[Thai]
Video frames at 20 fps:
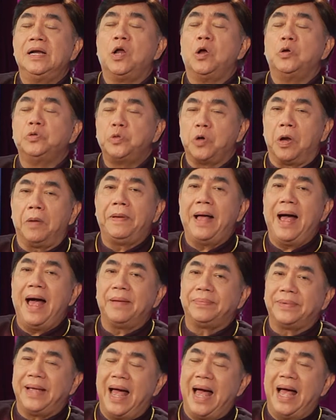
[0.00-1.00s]
ของสุขภาพ
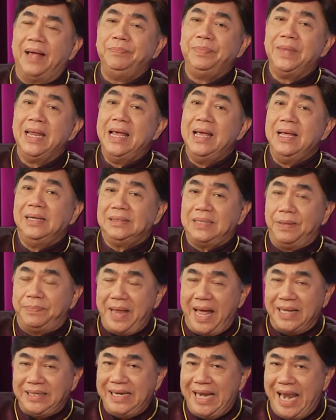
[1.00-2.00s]
ค่ะสัป
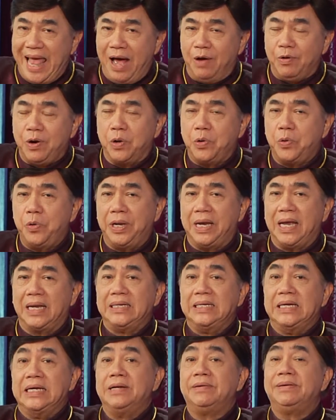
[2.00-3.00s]
ดาห์ที่แล้วเราคุยกัน
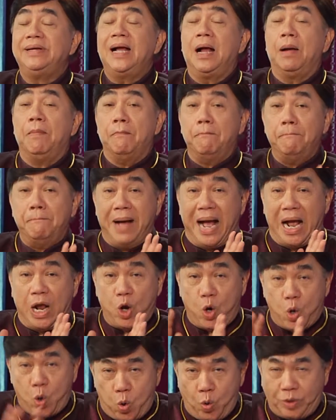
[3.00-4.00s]
ถึงเรื่องมัง
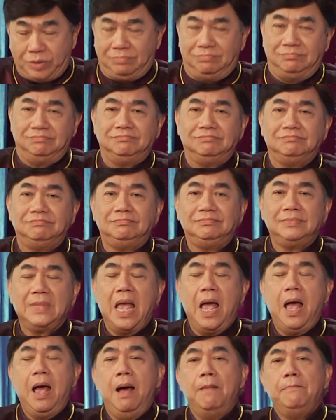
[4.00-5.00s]
คุด
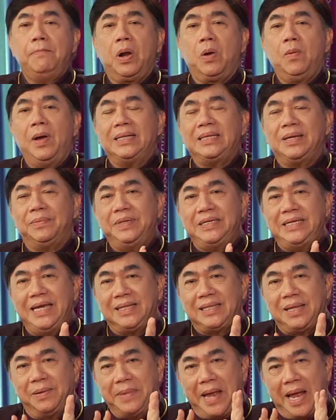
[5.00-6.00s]
เพราะว่าอาจารย์พิเชษ
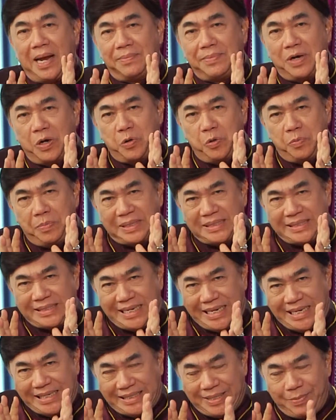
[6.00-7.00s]
ทำงานกับมังคุดมา
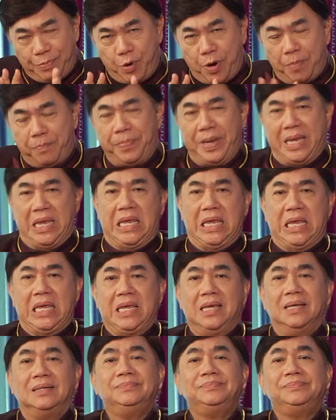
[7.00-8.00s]
40 กว่าปี
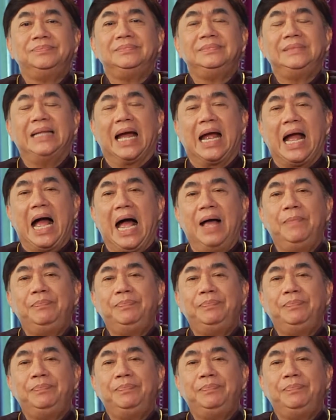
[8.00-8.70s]
นะคะ